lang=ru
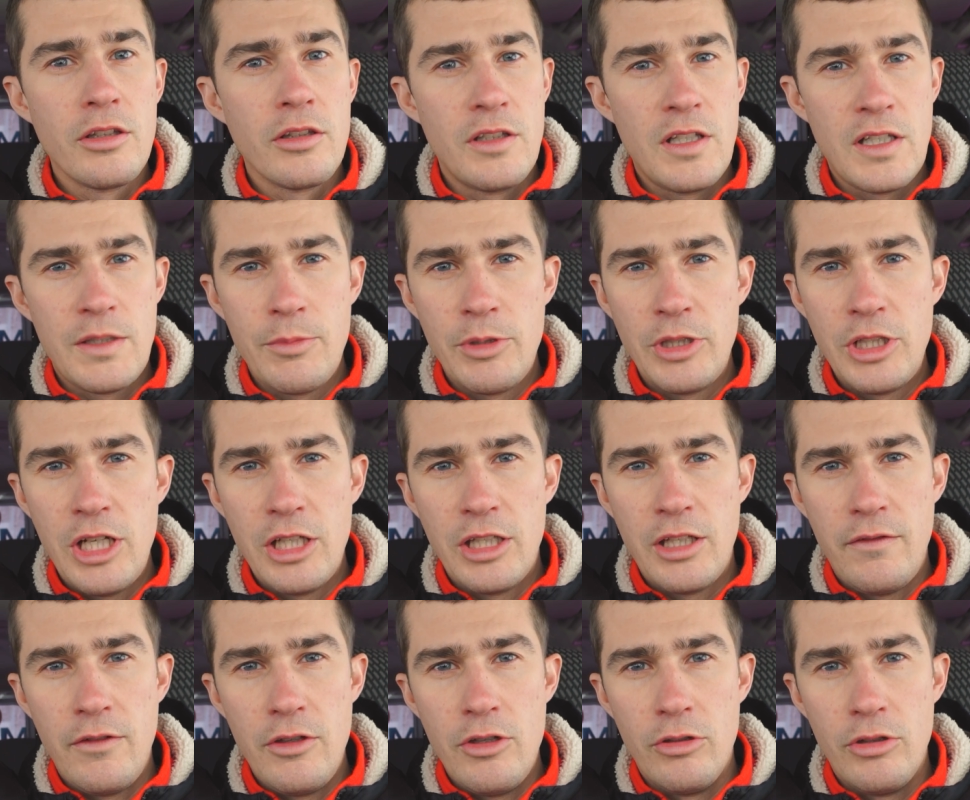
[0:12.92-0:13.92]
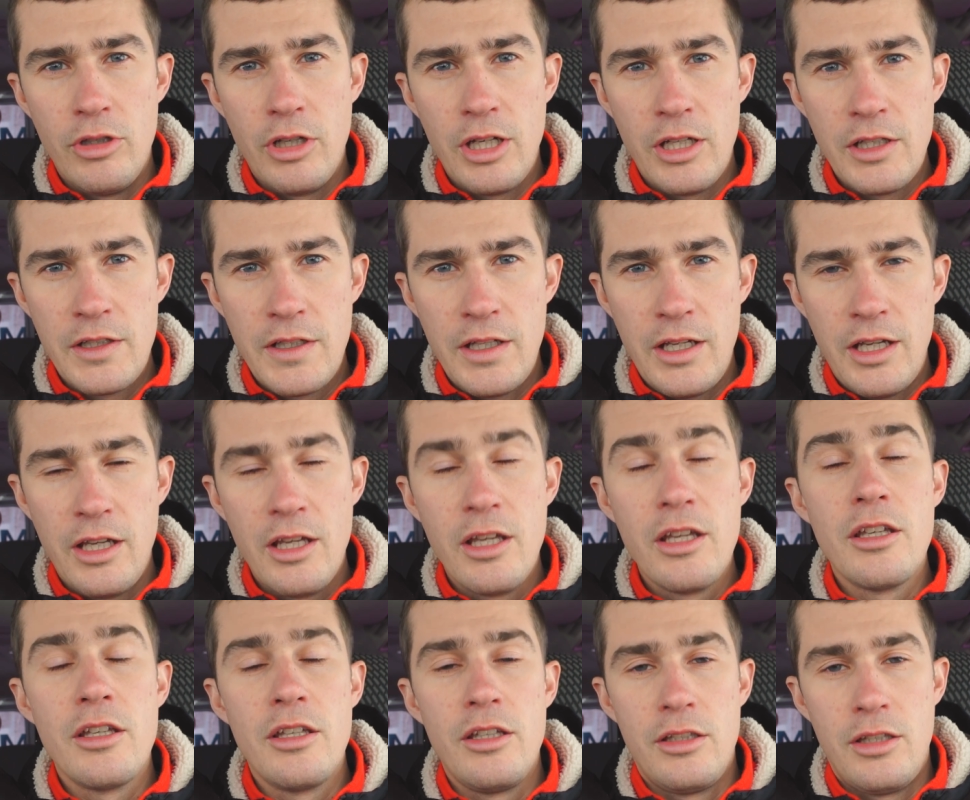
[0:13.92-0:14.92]
Досмотри это видео до конца,
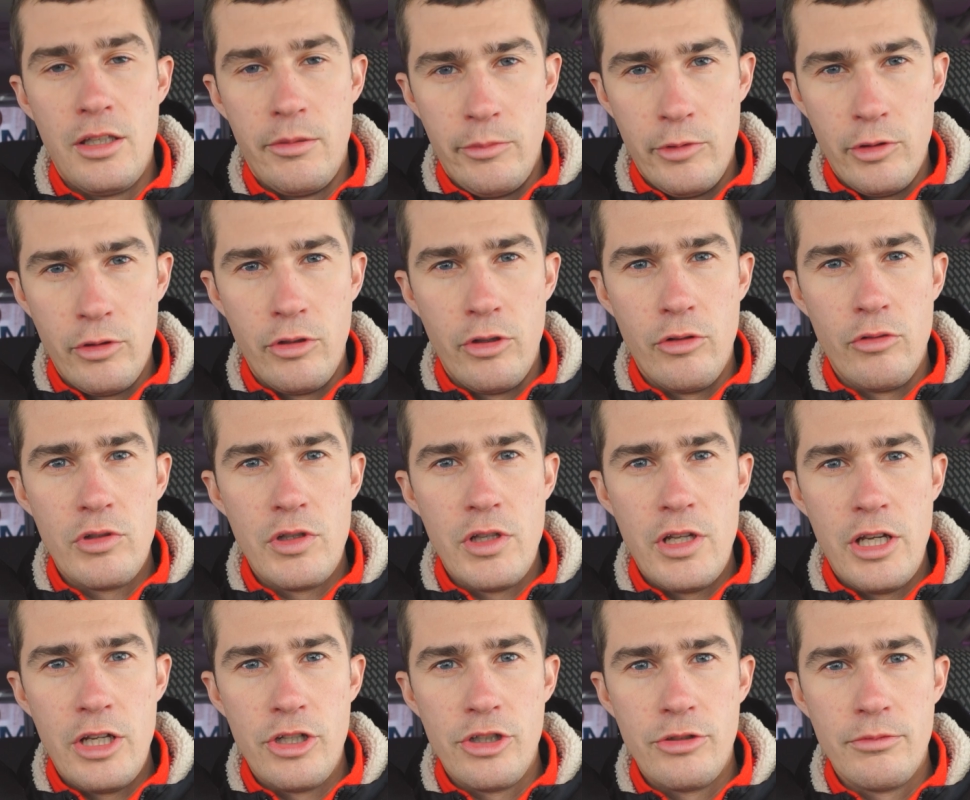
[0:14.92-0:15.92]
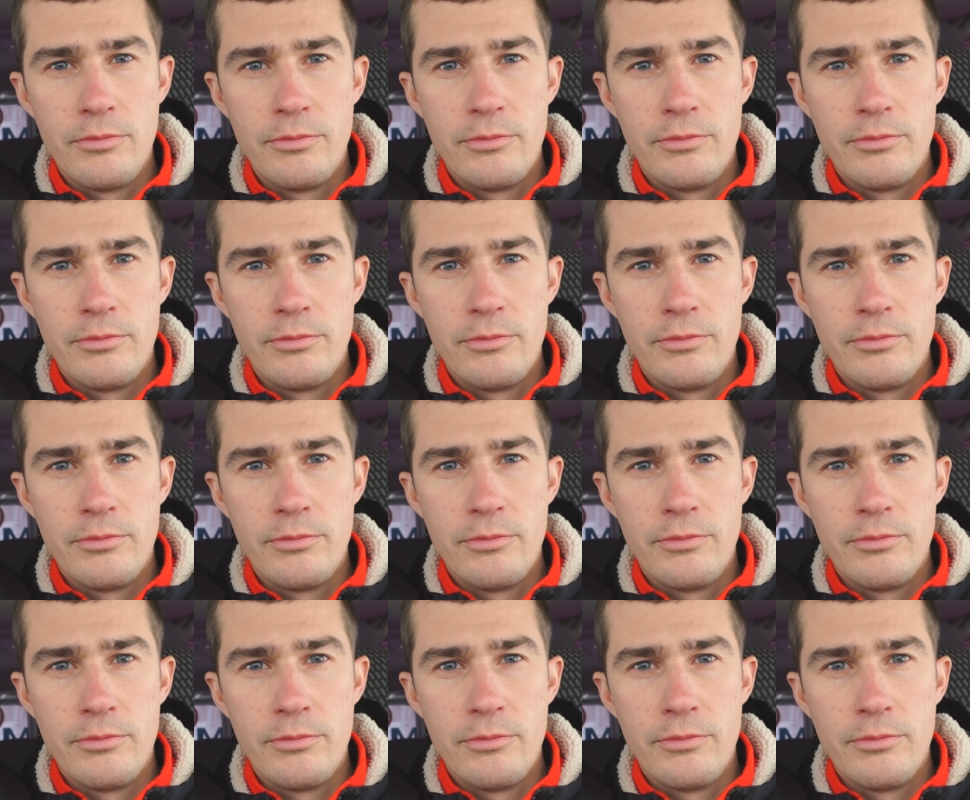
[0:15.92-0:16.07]
и ты многое узнаешь.